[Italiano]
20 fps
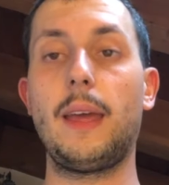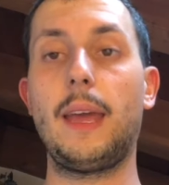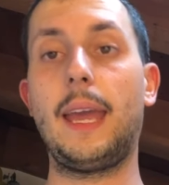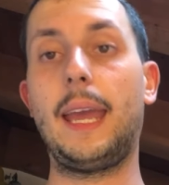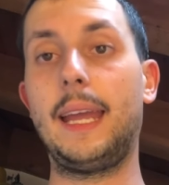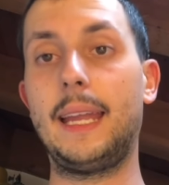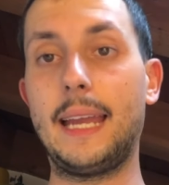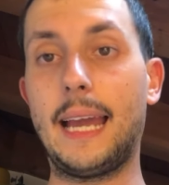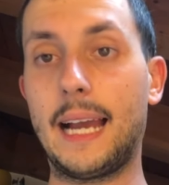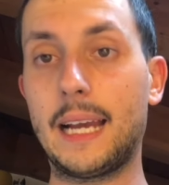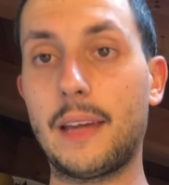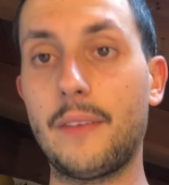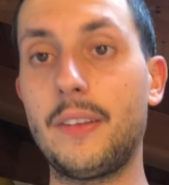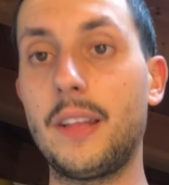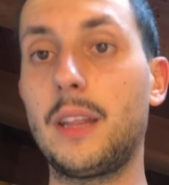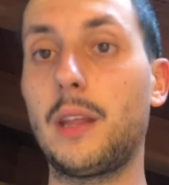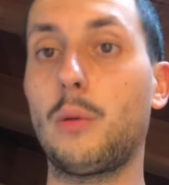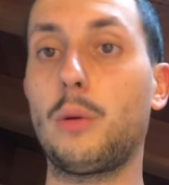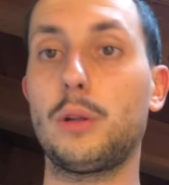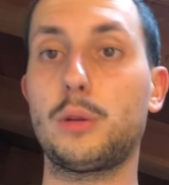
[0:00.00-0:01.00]
e neanche
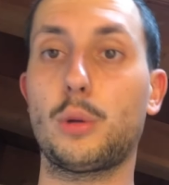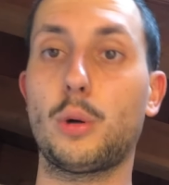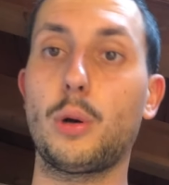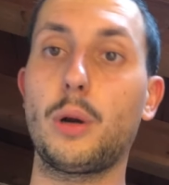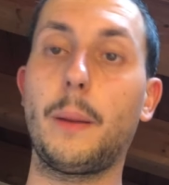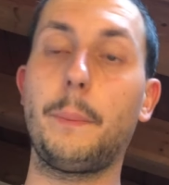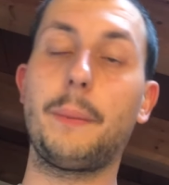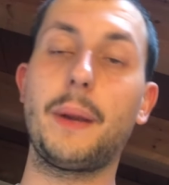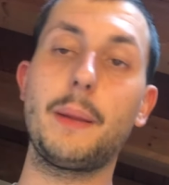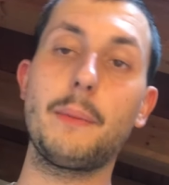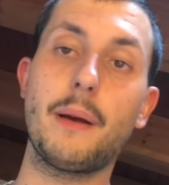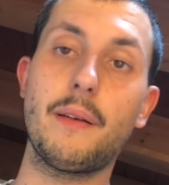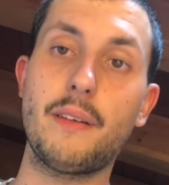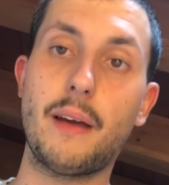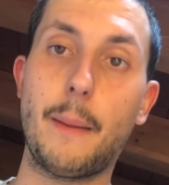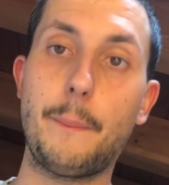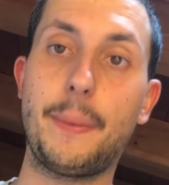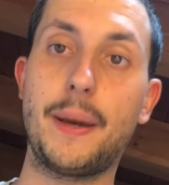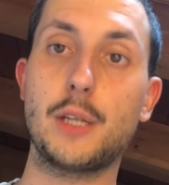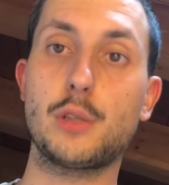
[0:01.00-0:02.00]
24 ore prima
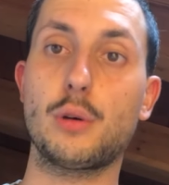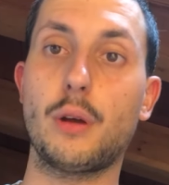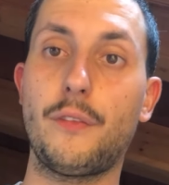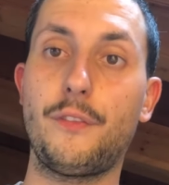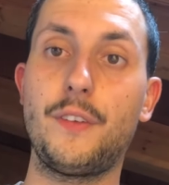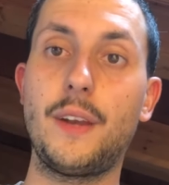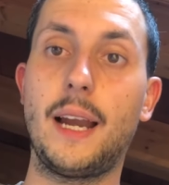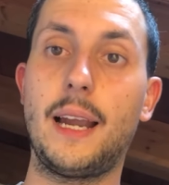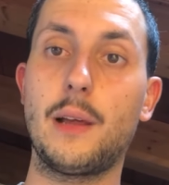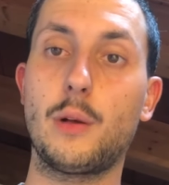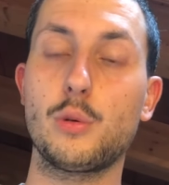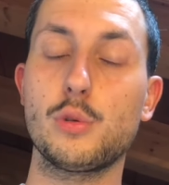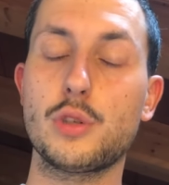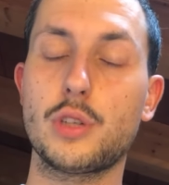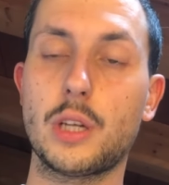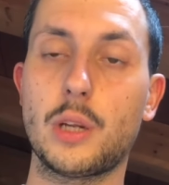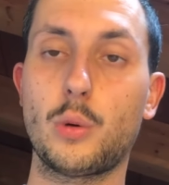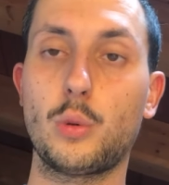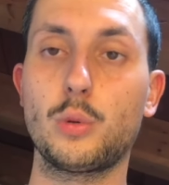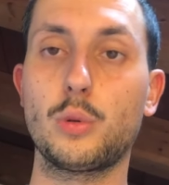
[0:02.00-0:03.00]
aveva perso la finale con
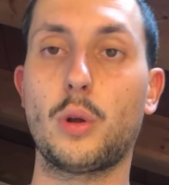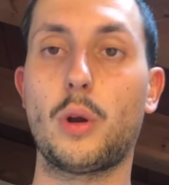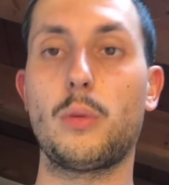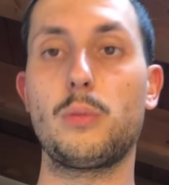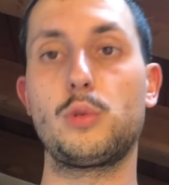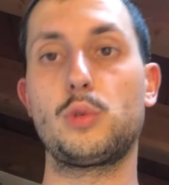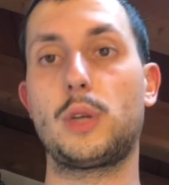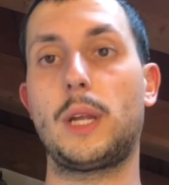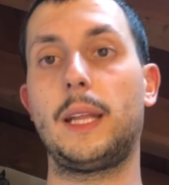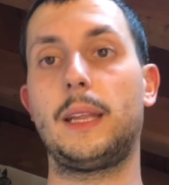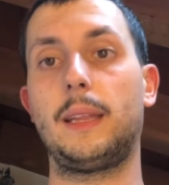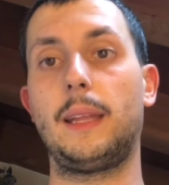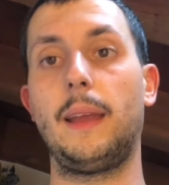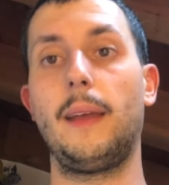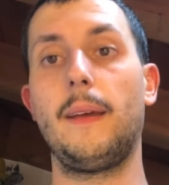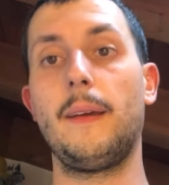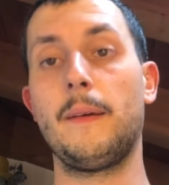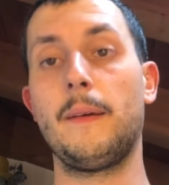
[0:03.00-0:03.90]
Serundolo Musetti